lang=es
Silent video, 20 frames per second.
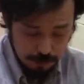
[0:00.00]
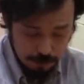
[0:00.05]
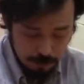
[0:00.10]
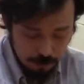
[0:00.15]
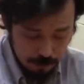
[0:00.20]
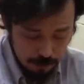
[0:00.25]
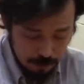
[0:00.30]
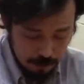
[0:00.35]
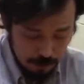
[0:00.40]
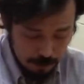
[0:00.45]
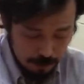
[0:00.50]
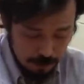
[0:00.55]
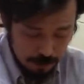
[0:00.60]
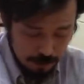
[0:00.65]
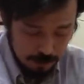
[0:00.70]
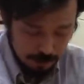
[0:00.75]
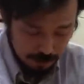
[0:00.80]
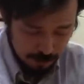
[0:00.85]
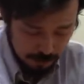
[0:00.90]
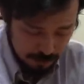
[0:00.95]
y,
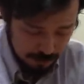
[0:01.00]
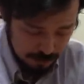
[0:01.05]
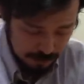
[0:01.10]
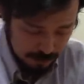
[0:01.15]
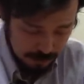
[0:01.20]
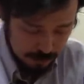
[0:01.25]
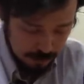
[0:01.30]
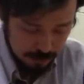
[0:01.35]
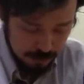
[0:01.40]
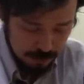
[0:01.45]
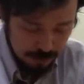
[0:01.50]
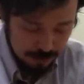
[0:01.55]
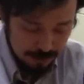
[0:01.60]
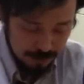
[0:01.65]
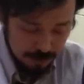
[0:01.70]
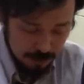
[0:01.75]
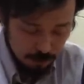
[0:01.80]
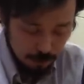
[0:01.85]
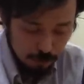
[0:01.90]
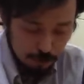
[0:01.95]
que, y que,
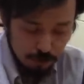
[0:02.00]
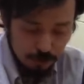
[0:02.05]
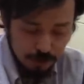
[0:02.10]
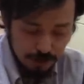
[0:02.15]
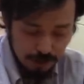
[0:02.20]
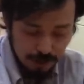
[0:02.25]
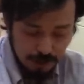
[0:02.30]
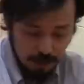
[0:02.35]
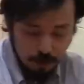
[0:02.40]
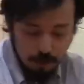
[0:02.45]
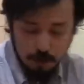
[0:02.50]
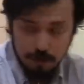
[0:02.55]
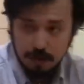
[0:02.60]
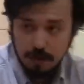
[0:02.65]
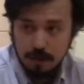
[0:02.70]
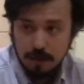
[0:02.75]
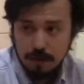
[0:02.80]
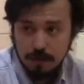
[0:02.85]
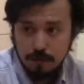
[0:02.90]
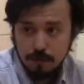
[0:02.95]
ese recurso llegue a la
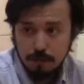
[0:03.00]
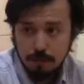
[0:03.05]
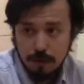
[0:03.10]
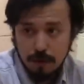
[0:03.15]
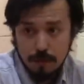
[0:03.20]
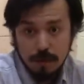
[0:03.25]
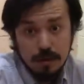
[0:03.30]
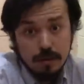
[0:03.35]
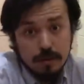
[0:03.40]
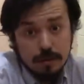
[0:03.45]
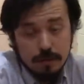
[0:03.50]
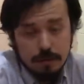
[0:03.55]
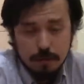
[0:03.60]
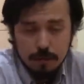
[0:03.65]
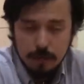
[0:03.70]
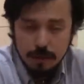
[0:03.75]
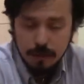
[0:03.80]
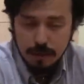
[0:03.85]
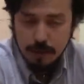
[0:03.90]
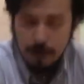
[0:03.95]
Corte Suprema y
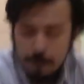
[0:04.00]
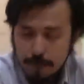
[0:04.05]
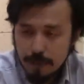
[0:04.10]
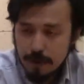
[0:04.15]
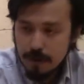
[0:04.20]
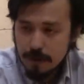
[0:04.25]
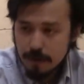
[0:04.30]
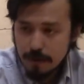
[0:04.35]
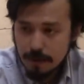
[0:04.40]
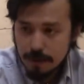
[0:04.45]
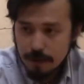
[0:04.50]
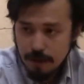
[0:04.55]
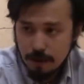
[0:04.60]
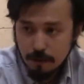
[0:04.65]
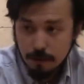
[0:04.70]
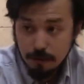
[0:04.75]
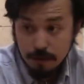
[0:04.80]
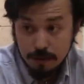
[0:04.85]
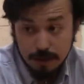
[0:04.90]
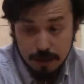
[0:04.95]
que cambie la
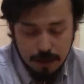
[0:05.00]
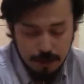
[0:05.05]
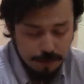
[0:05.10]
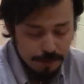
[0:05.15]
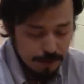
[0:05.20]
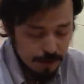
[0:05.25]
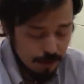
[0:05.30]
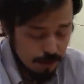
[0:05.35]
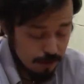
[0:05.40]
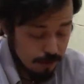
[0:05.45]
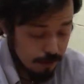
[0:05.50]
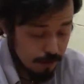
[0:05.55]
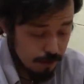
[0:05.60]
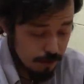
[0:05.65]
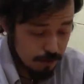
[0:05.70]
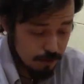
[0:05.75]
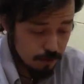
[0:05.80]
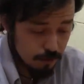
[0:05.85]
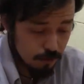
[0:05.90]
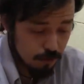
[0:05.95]
justicia cambie de,
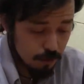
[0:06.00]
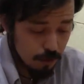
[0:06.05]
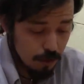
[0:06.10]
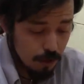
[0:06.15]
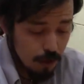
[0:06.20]
decisión.